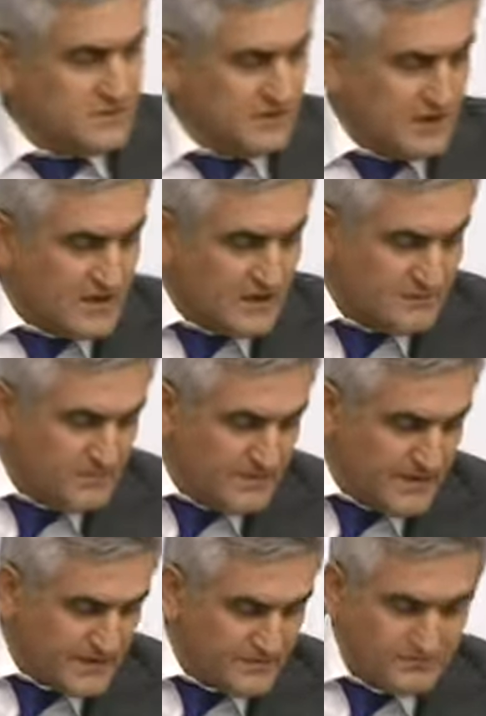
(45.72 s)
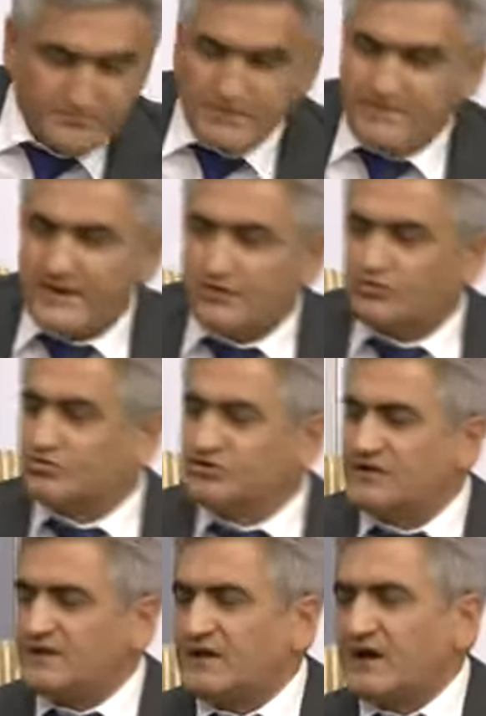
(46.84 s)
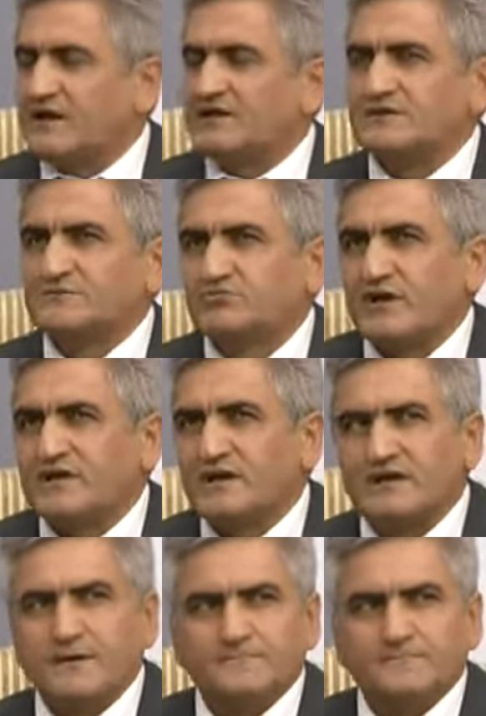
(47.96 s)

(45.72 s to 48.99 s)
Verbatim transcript: Ee, biber biber otu diye de anılır bu nedenle.